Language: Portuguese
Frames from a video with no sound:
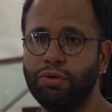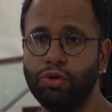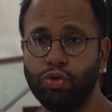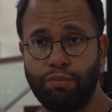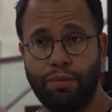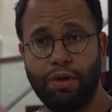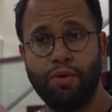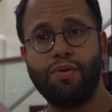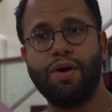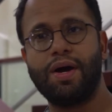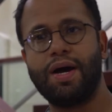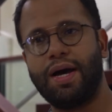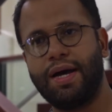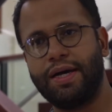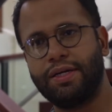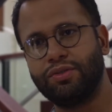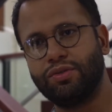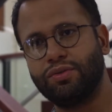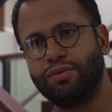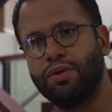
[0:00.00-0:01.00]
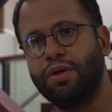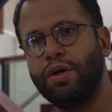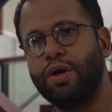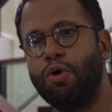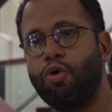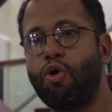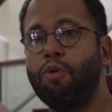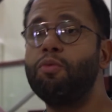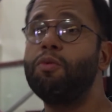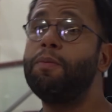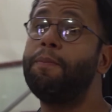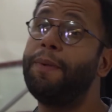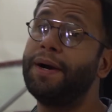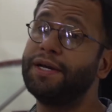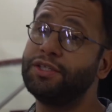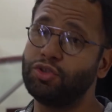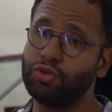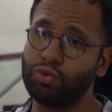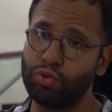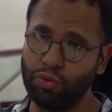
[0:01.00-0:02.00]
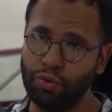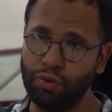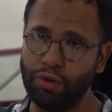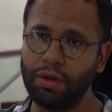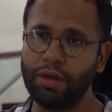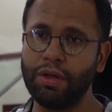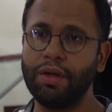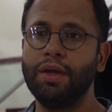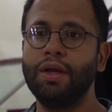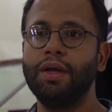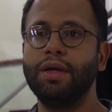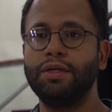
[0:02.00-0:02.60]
e no meu caso, como pastor,